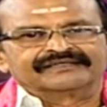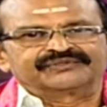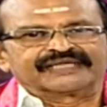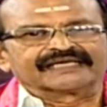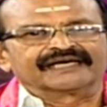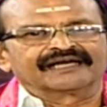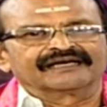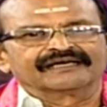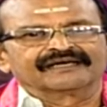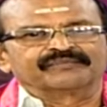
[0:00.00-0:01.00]

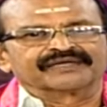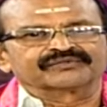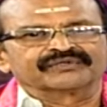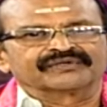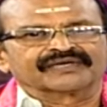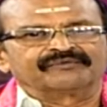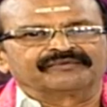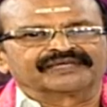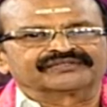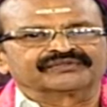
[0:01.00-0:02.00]
చిరకాలంగా మనసులో
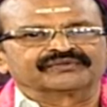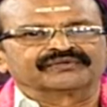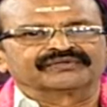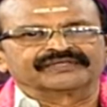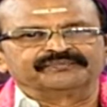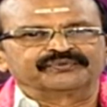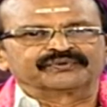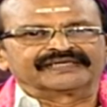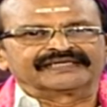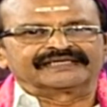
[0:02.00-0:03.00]
రామభక్తితో
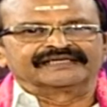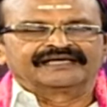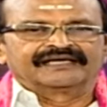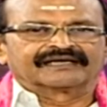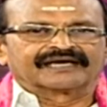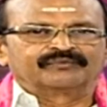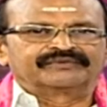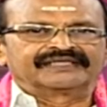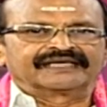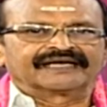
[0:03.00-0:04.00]
నింపుకొని
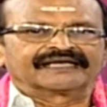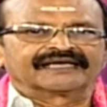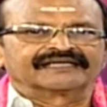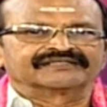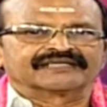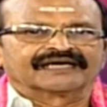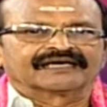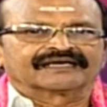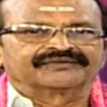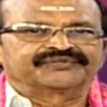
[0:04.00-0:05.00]
రాముడి ఆలయాన్ని
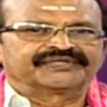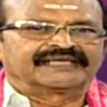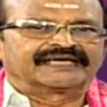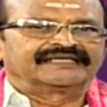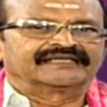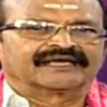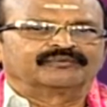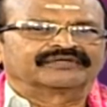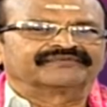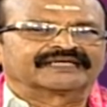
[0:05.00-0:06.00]
సాకారం చేయాలి
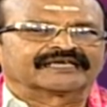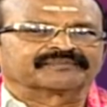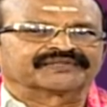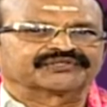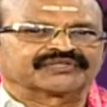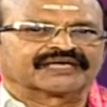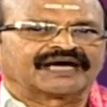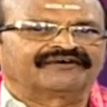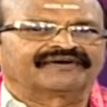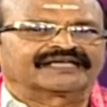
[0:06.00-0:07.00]
రాముడి విగ్రహ ప్రతిష్ట
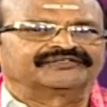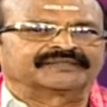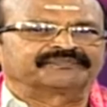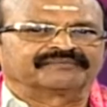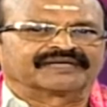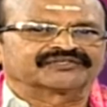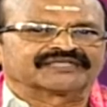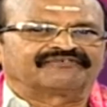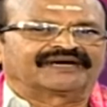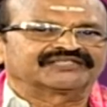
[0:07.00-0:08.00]
కావాలని చెప్పి మనస
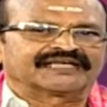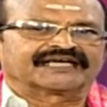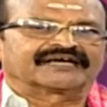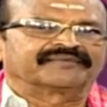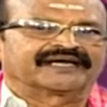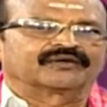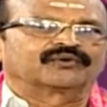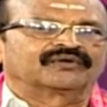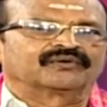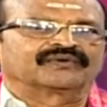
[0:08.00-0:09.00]
వాచ కర్మేణ
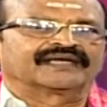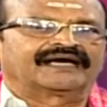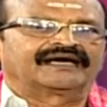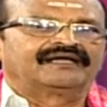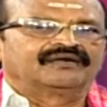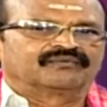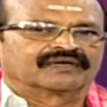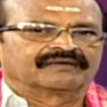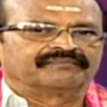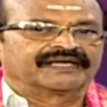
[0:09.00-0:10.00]
కోరుకున్న
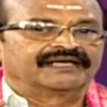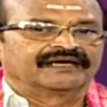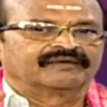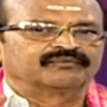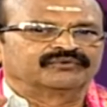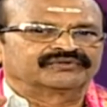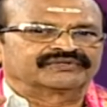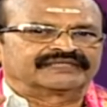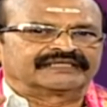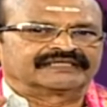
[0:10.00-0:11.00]
ఒక మహిళా
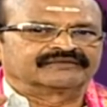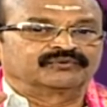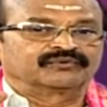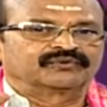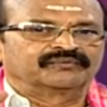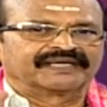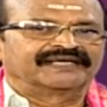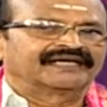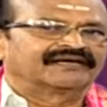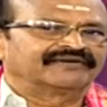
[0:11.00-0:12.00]
మూర్తి ఉక్కు
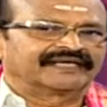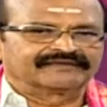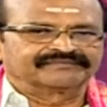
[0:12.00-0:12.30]
మహిళ ఆవిడ